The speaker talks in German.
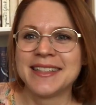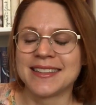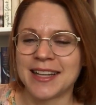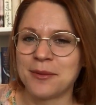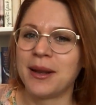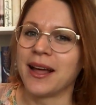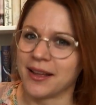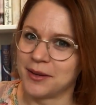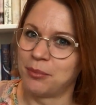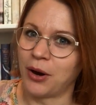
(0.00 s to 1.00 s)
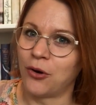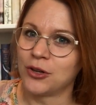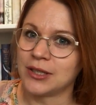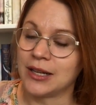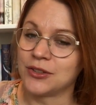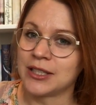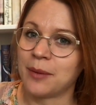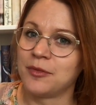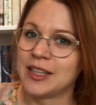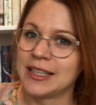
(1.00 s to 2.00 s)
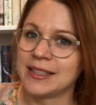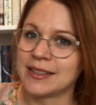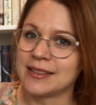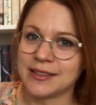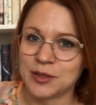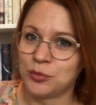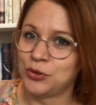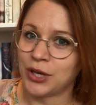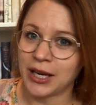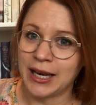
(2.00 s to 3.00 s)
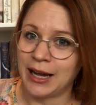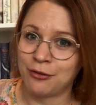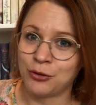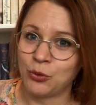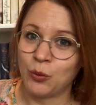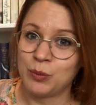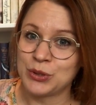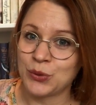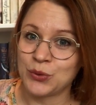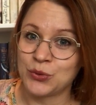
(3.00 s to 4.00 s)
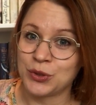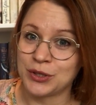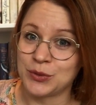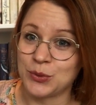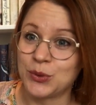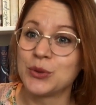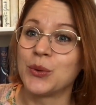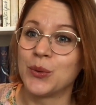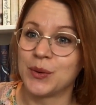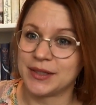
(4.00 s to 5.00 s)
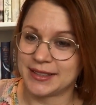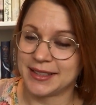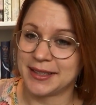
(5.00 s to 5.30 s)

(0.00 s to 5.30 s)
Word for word: Das hat aber lange gebraucht. Also ich habe wirklich das ganze Bücherregal von oben bis unten durchgesucht und